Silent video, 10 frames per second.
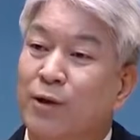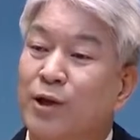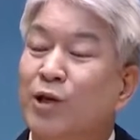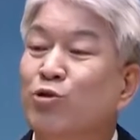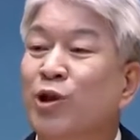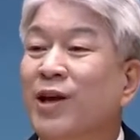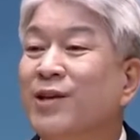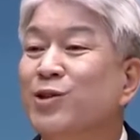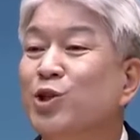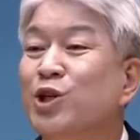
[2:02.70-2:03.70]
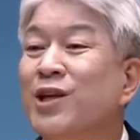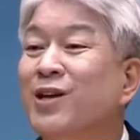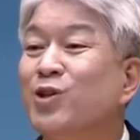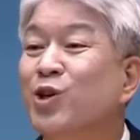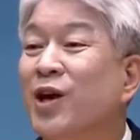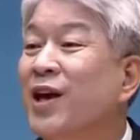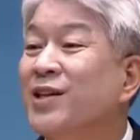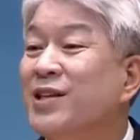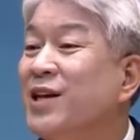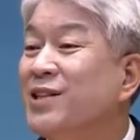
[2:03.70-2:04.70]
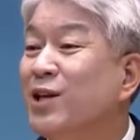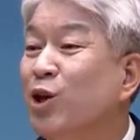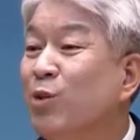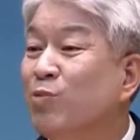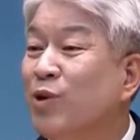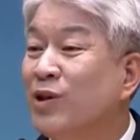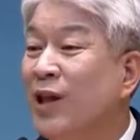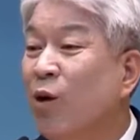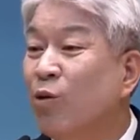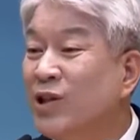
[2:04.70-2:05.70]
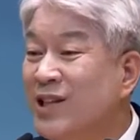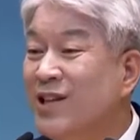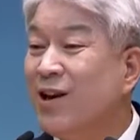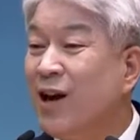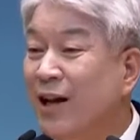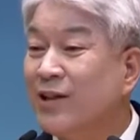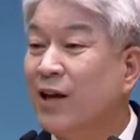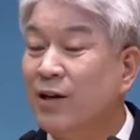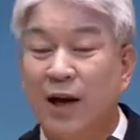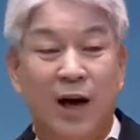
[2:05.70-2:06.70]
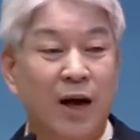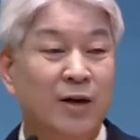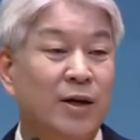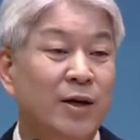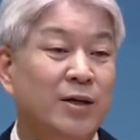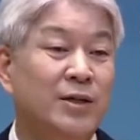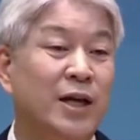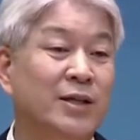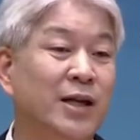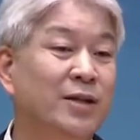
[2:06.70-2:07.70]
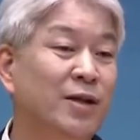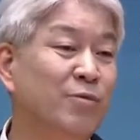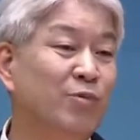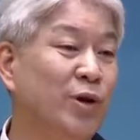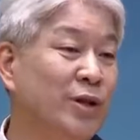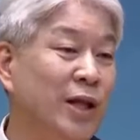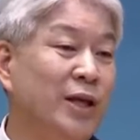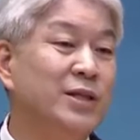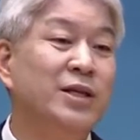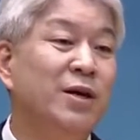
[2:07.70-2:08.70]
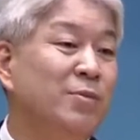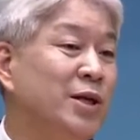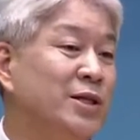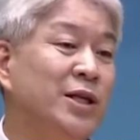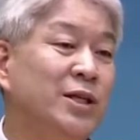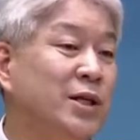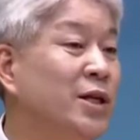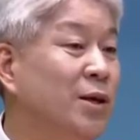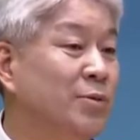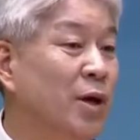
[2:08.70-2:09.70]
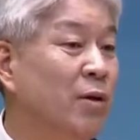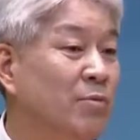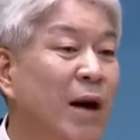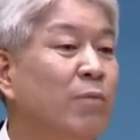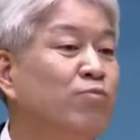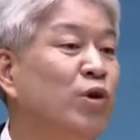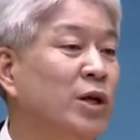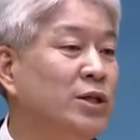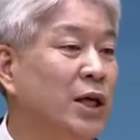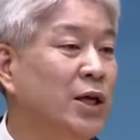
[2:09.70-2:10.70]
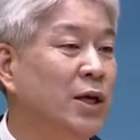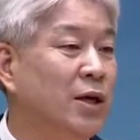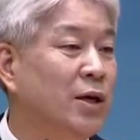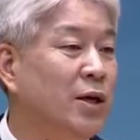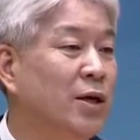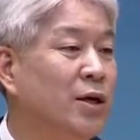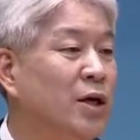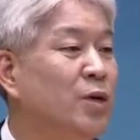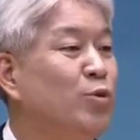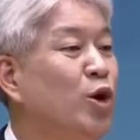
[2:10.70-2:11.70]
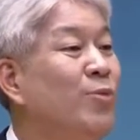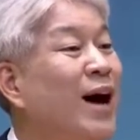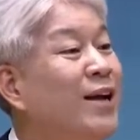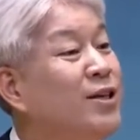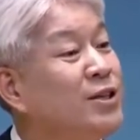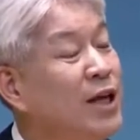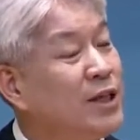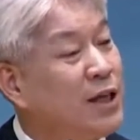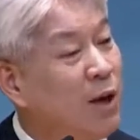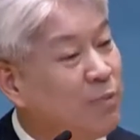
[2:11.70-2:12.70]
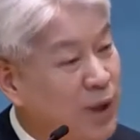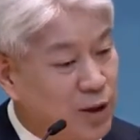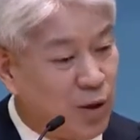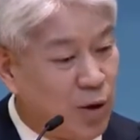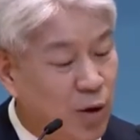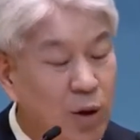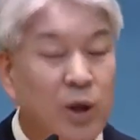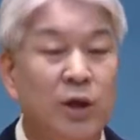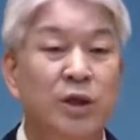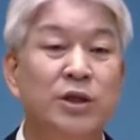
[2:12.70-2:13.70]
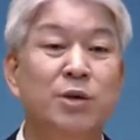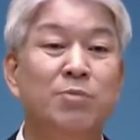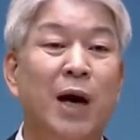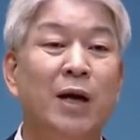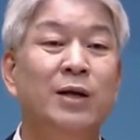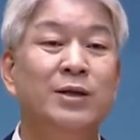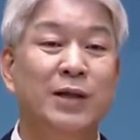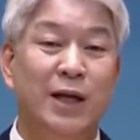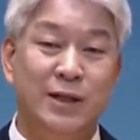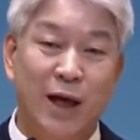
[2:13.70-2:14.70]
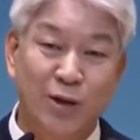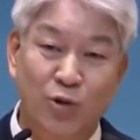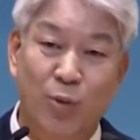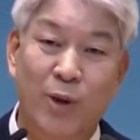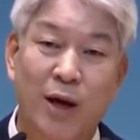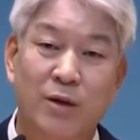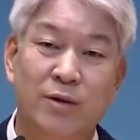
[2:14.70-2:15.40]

예수님께서 신약 성경에 제자들을 부를 때 오디션을 한다거나 제자들을 부를 때 시험을 친 적이 없어요. 막 불러 적히는 거예요. 허물 많은 제자 베드로, 의심 많은 제자 도마.